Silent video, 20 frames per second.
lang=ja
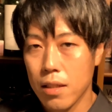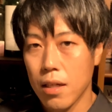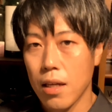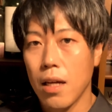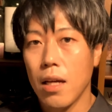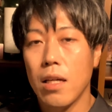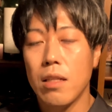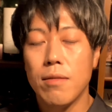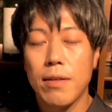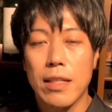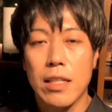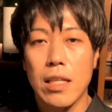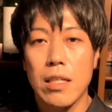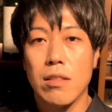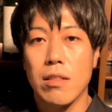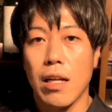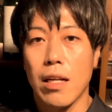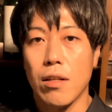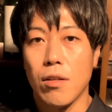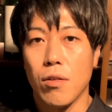
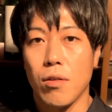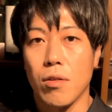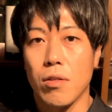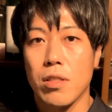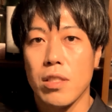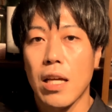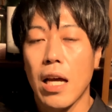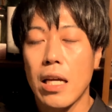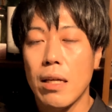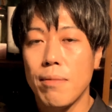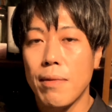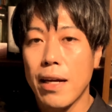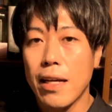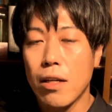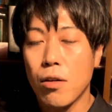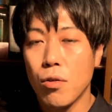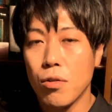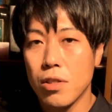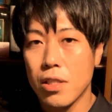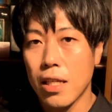エルベケルランの栽培
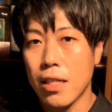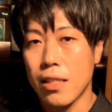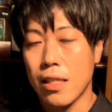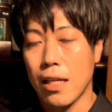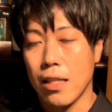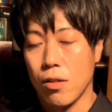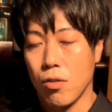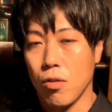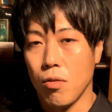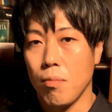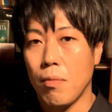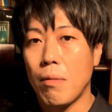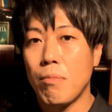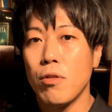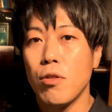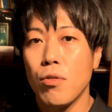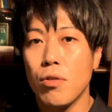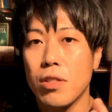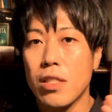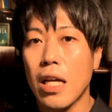コンサルタント、まあ、
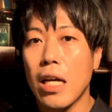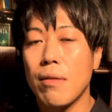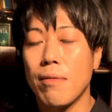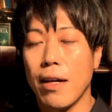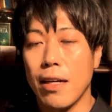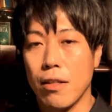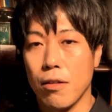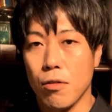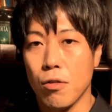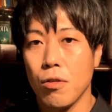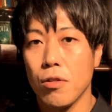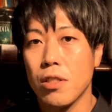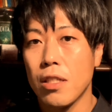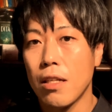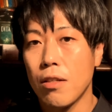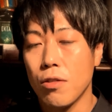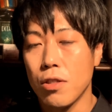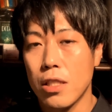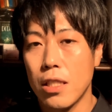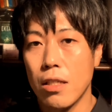ブドウ栽培のコンサル
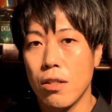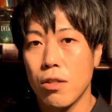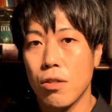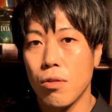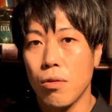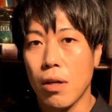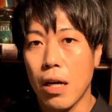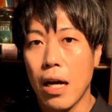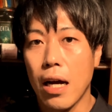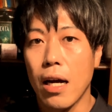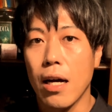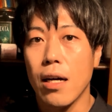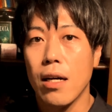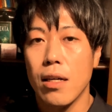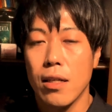をしてる人が、